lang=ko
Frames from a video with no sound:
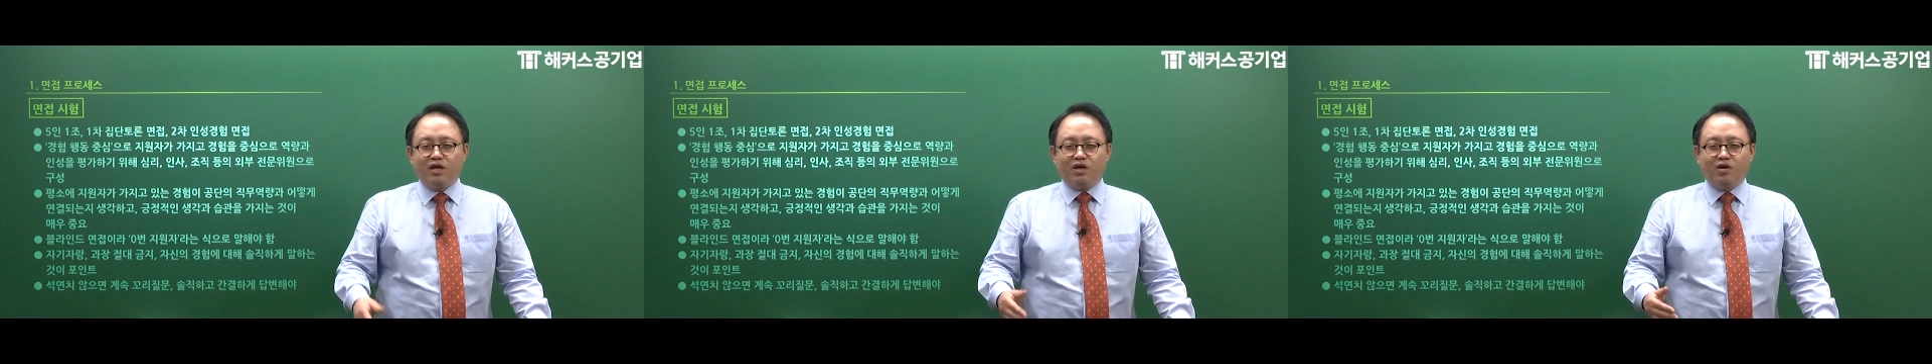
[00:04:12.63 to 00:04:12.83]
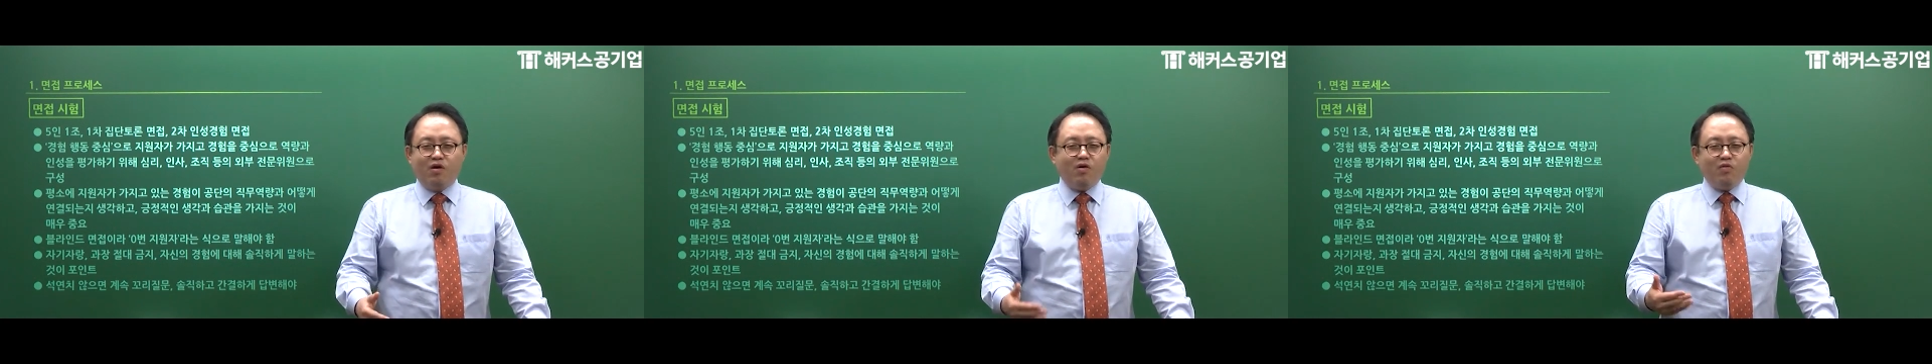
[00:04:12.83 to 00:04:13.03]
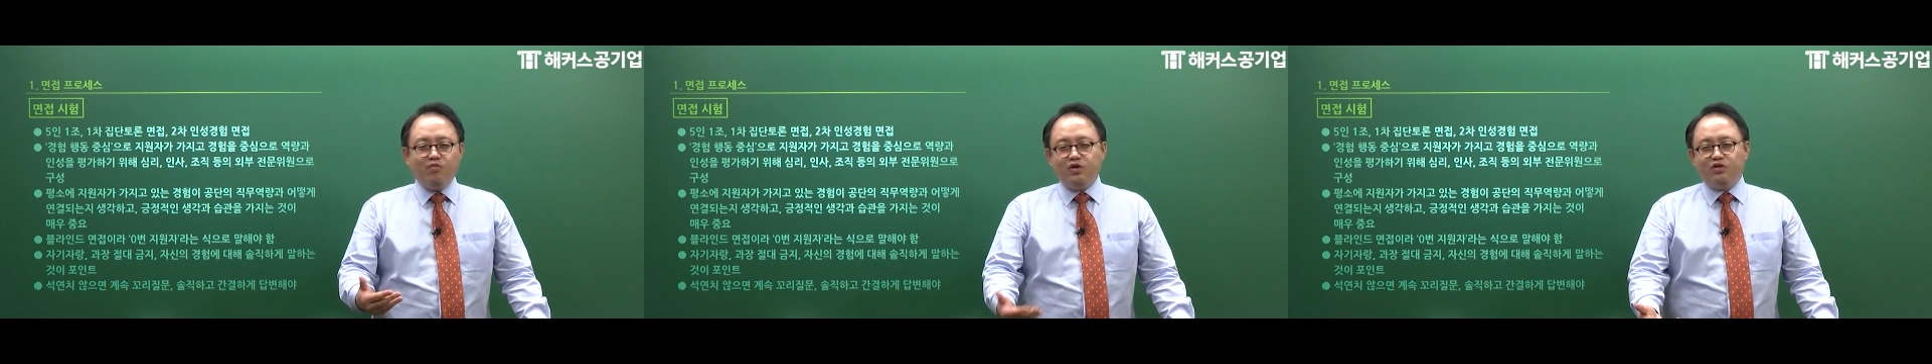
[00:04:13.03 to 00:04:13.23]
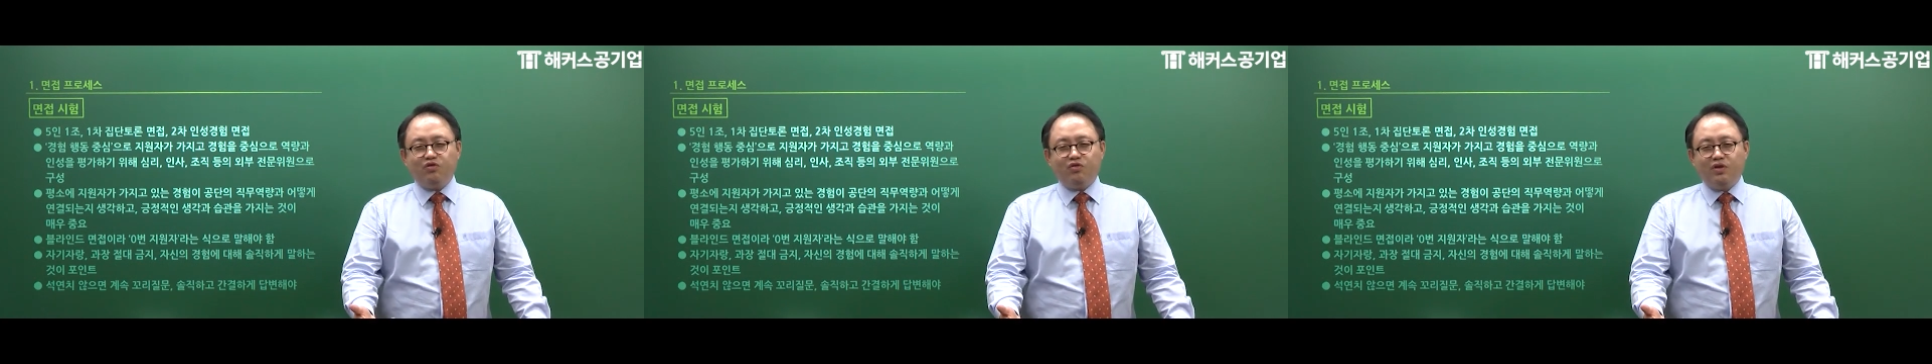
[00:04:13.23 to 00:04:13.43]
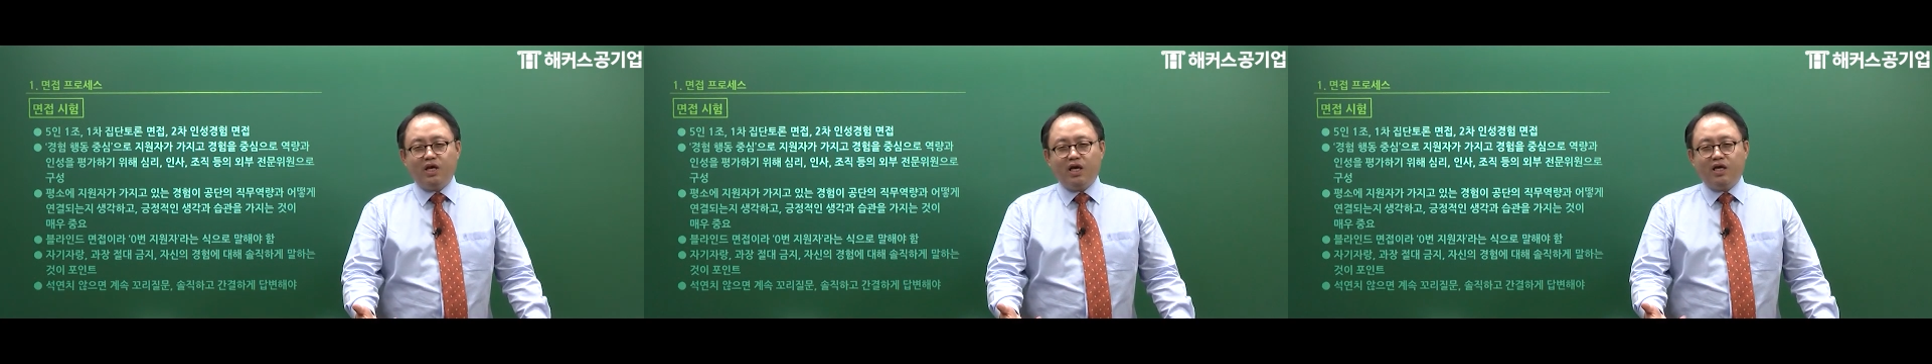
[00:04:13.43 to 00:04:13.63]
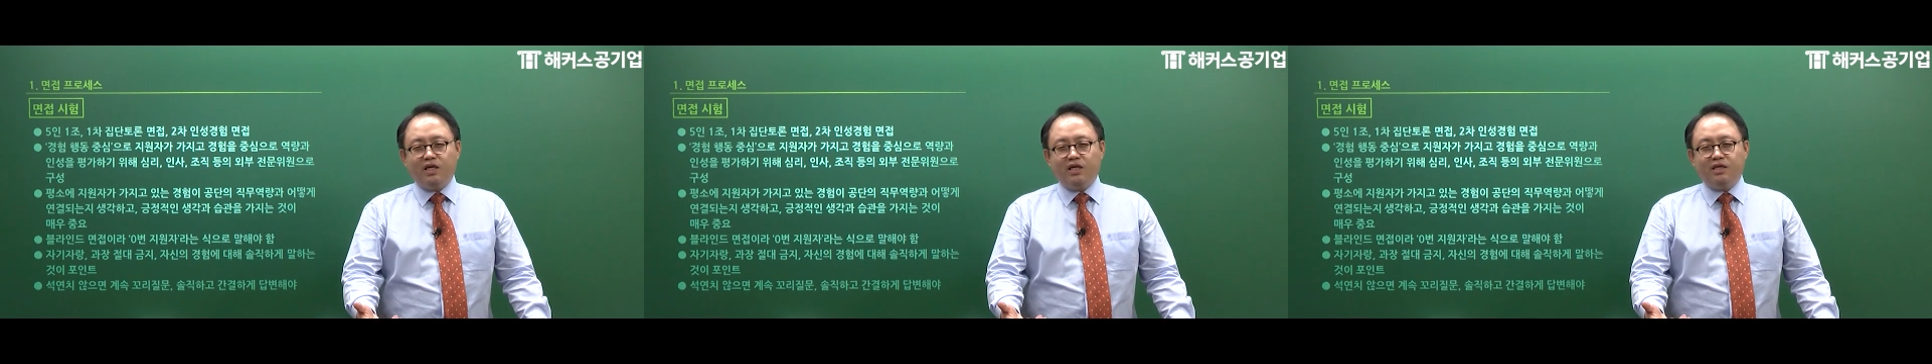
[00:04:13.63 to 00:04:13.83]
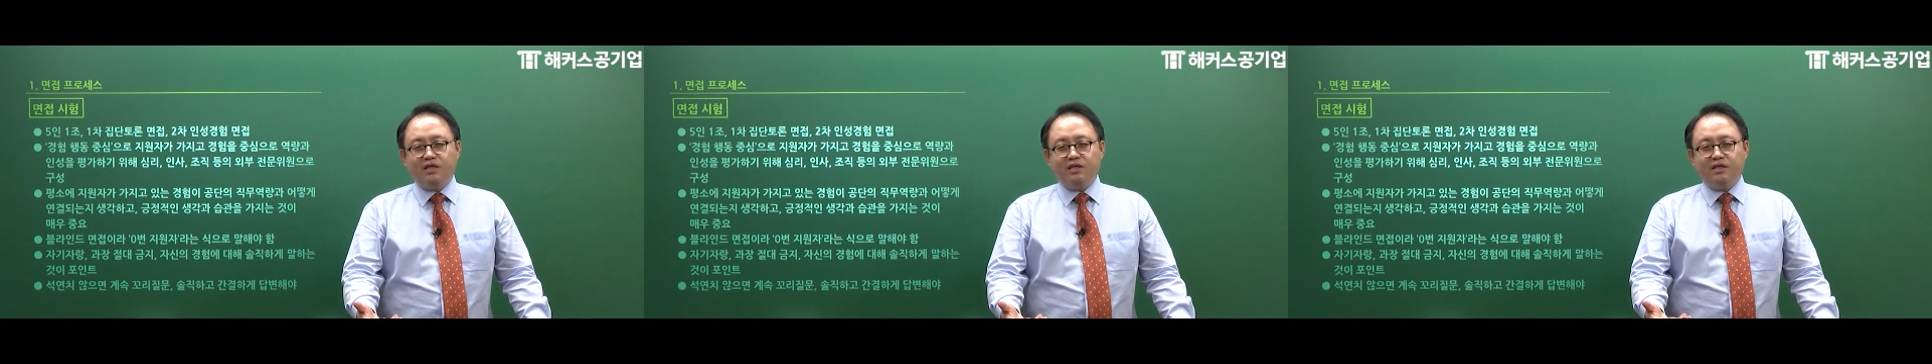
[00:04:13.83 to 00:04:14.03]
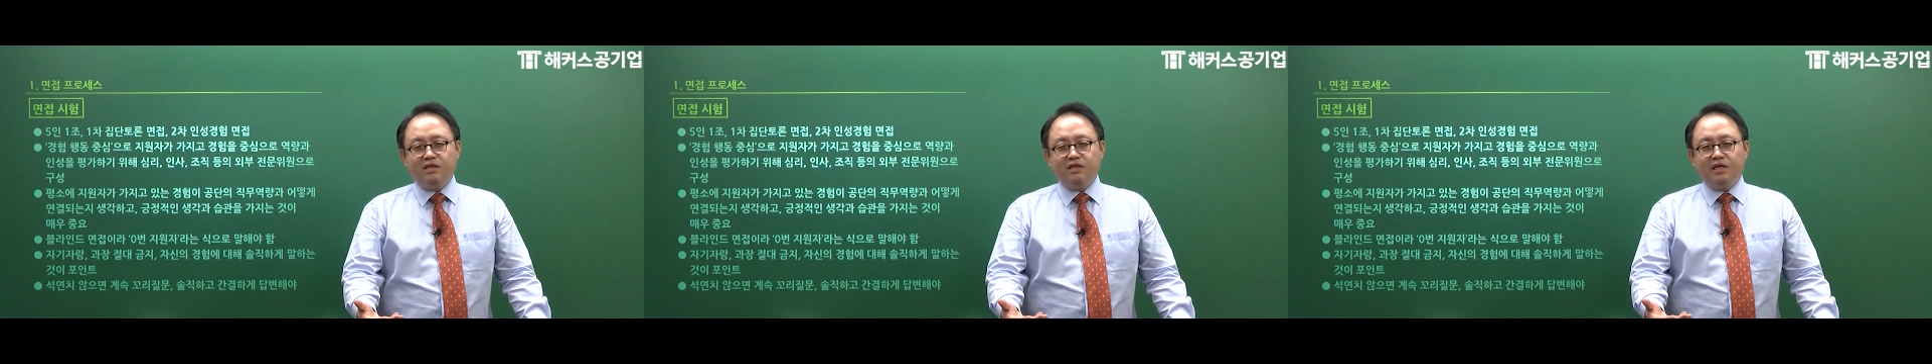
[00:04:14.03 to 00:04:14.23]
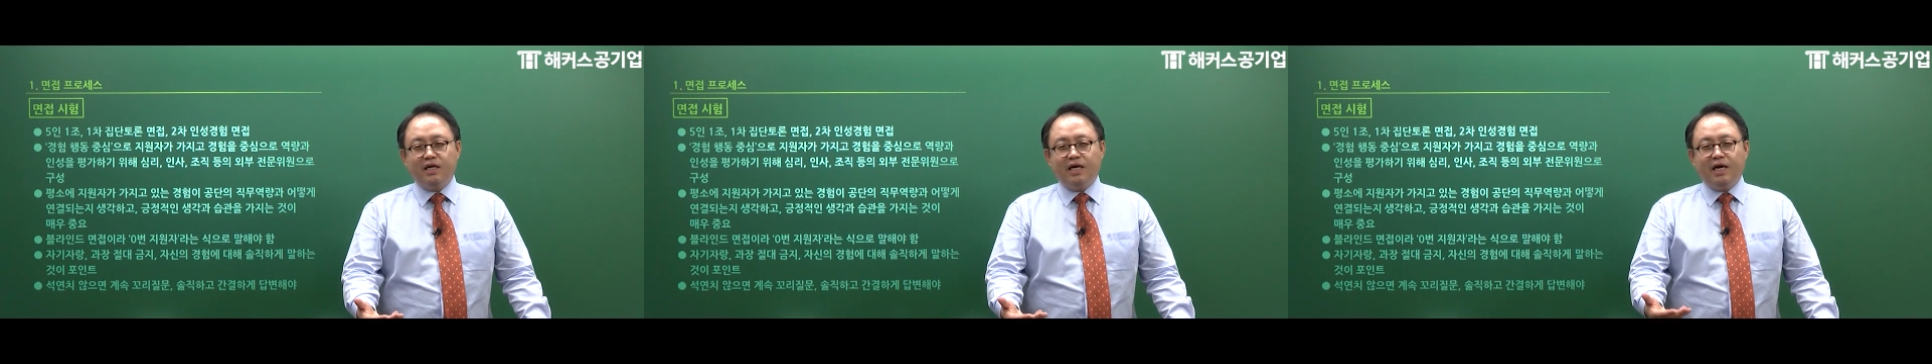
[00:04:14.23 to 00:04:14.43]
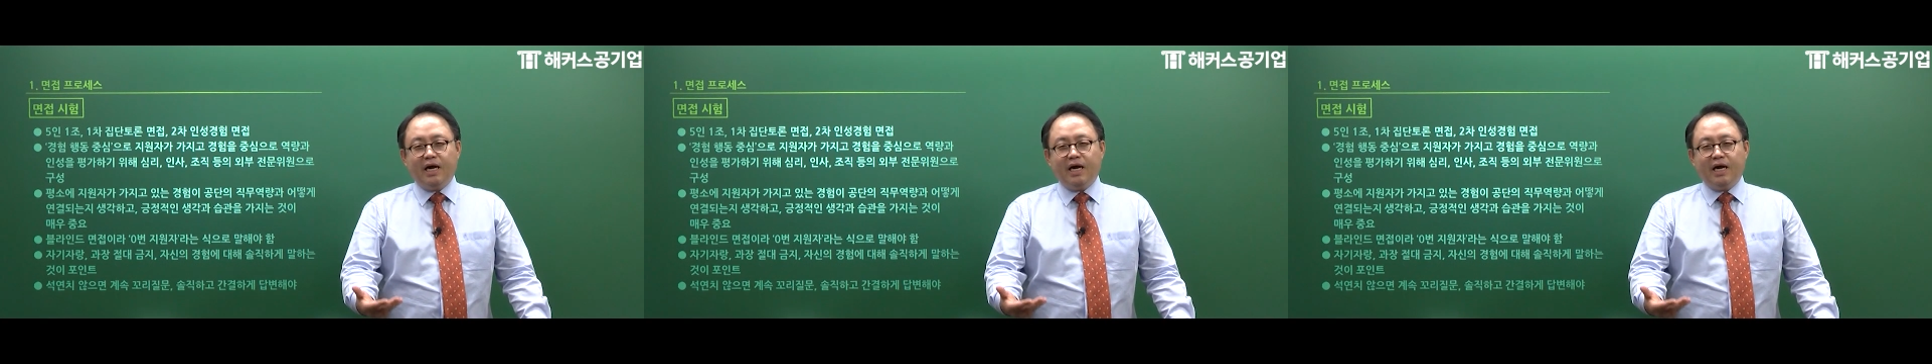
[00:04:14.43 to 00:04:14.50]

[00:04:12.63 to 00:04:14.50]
경험 위주로 얘기를